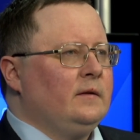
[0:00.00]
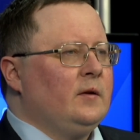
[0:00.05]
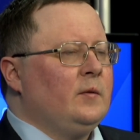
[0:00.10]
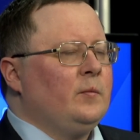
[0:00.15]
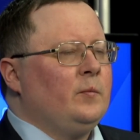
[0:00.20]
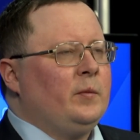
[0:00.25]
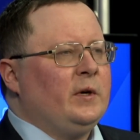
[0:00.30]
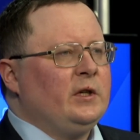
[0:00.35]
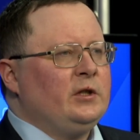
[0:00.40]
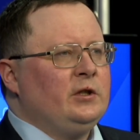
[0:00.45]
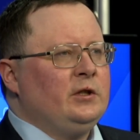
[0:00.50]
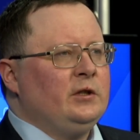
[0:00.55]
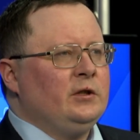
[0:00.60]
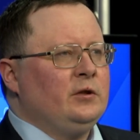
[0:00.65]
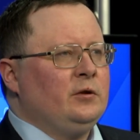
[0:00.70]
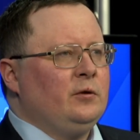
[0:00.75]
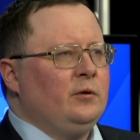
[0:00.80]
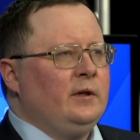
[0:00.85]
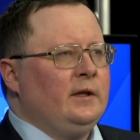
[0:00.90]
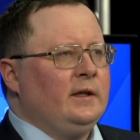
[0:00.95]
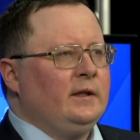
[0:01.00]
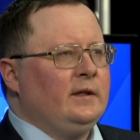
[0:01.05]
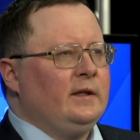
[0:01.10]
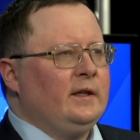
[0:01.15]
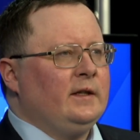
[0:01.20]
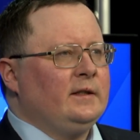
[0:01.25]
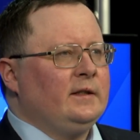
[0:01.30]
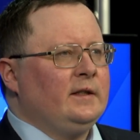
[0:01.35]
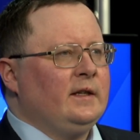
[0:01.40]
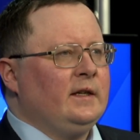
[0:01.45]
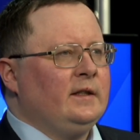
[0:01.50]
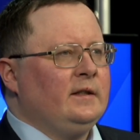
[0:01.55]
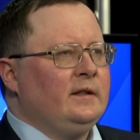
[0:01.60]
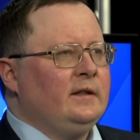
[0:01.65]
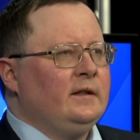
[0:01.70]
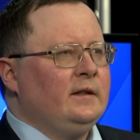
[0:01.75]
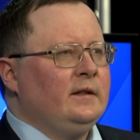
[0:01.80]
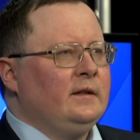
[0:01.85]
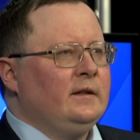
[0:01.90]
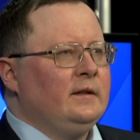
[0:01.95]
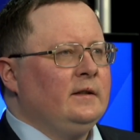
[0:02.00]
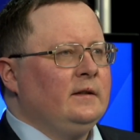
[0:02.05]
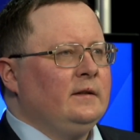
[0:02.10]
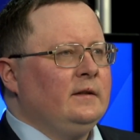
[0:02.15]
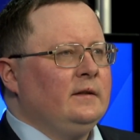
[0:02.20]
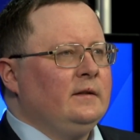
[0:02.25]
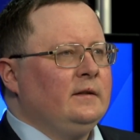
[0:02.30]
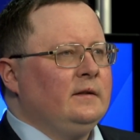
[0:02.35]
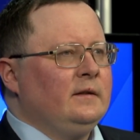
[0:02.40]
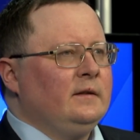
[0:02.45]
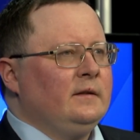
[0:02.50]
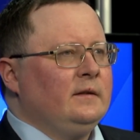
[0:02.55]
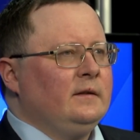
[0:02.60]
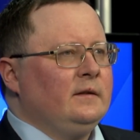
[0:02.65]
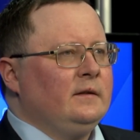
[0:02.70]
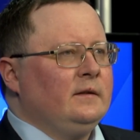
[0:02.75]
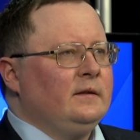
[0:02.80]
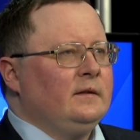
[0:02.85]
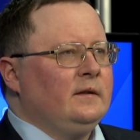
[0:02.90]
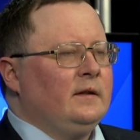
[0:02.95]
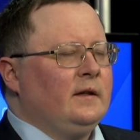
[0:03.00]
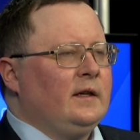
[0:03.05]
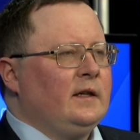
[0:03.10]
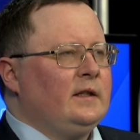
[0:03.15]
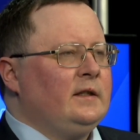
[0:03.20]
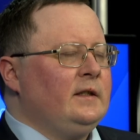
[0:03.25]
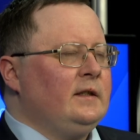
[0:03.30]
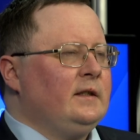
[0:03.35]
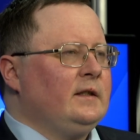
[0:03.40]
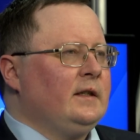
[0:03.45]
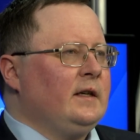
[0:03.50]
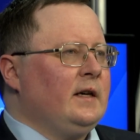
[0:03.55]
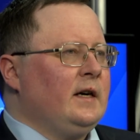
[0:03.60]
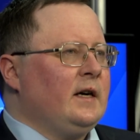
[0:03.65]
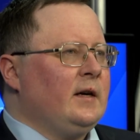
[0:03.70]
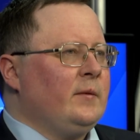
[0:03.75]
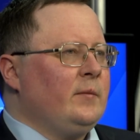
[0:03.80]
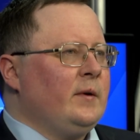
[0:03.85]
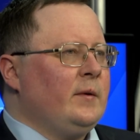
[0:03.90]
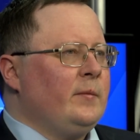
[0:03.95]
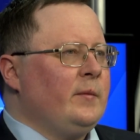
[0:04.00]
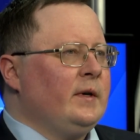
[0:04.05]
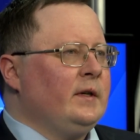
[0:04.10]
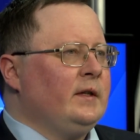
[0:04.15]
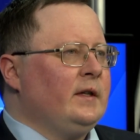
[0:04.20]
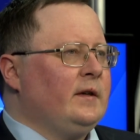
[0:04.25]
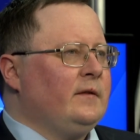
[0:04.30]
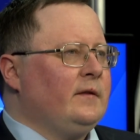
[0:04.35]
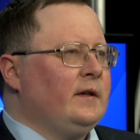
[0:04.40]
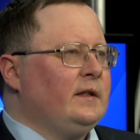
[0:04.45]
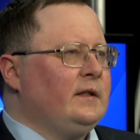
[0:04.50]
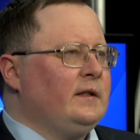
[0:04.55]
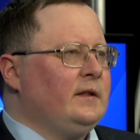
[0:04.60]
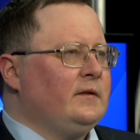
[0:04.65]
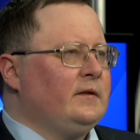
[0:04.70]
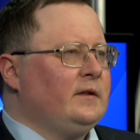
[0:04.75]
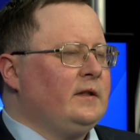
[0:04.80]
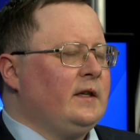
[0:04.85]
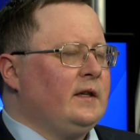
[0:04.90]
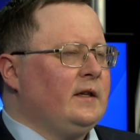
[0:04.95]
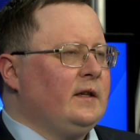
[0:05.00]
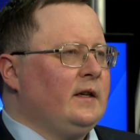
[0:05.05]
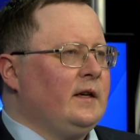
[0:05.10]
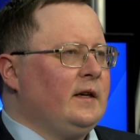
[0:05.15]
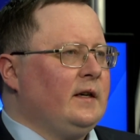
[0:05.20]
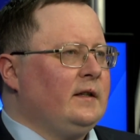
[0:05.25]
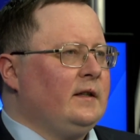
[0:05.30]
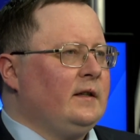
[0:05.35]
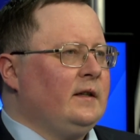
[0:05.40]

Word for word: Почти сто лет назад российская армия могла войти в Царьград.